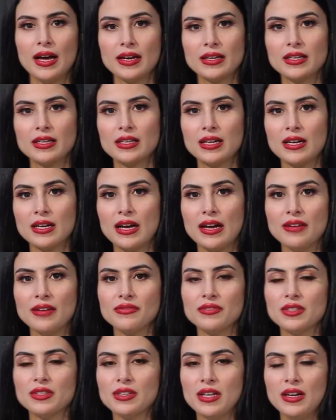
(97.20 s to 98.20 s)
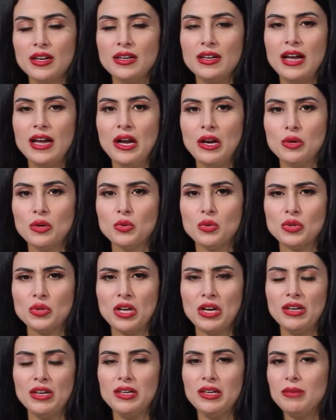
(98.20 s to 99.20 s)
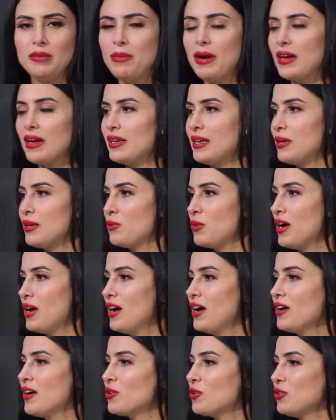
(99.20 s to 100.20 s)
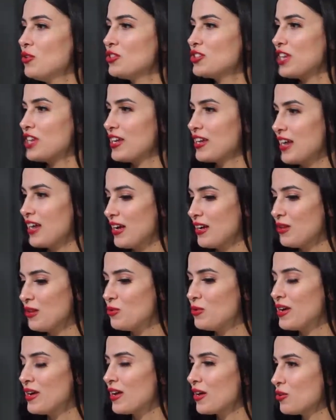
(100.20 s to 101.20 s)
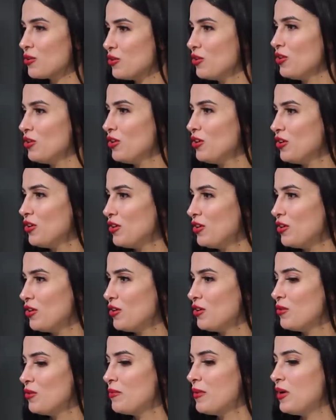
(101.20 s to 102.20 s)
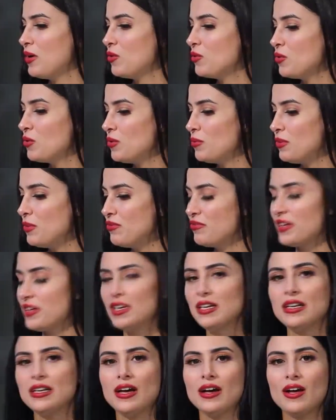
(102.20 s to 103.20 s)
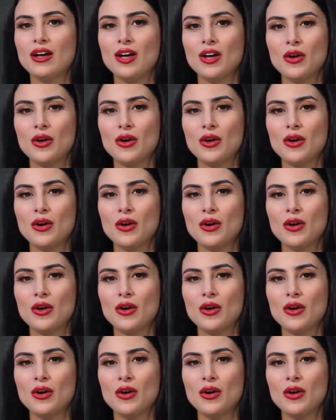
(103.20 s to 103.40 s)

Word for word: هكاكا عرفت تحل الحلو وتحل البقلي وكل شيء كعك الورقه كل ما هو بالفرينه